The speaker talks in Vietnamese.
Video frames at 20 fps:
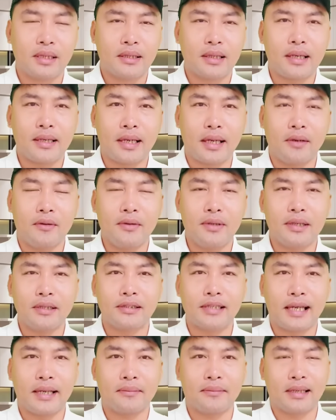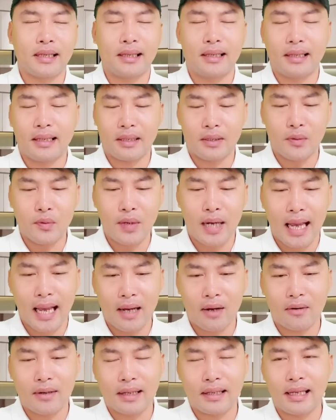cái kiểu như xem thằng à, cu
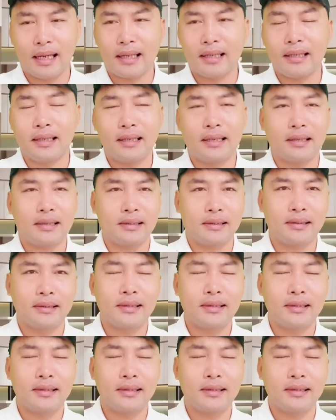cao này dạng như là